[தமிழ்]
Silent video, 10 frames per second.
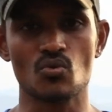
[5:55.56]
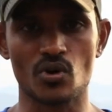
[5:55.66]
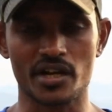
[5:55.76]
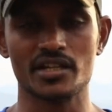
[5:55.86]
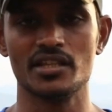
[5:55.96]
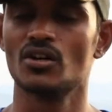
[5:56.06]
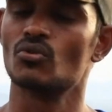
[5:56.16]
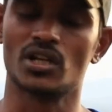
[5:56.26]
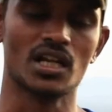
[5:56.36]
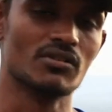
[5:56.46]
குறையதை
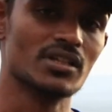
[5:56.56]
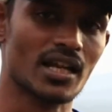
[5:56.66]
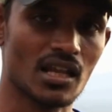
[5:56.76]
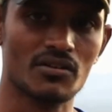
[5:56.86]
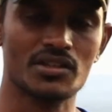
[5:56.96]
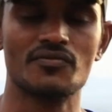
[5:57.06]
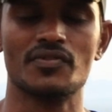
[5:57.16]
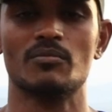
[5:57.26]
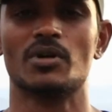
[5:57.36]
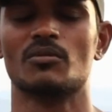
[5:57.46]
உங்களால் வந்து நல்லா வந்து
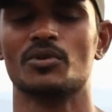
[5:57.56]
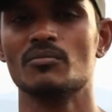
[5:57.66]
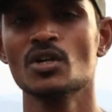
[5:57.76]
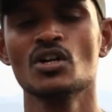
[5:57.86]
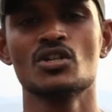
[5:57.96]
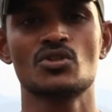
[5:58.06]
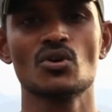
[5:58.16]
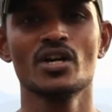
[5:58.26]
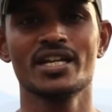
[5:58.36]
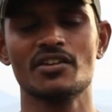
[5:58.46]
ஃபீல் பண்ண முடியும் ஸோ
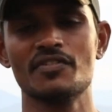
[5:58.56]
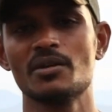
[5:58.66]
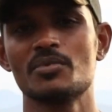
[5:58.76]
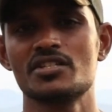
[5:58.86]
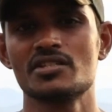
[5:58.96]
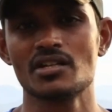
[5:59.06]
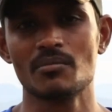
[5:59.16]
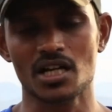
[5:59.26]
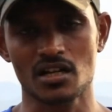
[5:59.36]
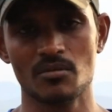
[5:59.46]
இந்த வீடியோ
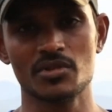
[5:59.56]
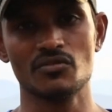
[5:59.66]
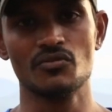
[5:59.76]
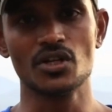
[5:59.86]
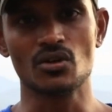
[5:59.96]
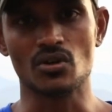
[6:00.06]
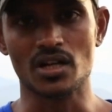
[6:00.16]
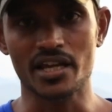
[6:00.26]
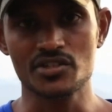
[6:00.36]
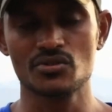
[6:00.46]
பிடிச்சிருந்துச்சுன்னா மறக்காமல் இந்த வீடியோக்கு
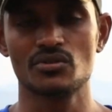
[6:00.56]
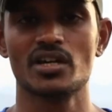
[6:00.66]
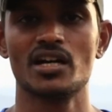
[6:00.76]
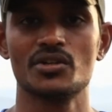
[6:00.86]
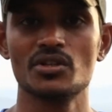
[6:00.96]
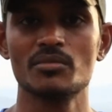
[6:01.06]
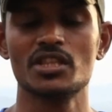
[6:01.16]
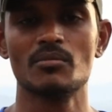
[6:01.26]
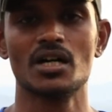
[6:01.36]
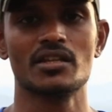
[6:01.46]
ஒரு லைக்ஸ் கொடுங்க இன்னும்
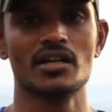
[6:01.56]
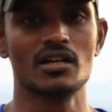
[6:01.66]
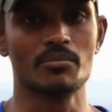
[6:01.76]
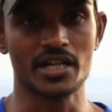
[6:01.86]
இந்த மாதிரியான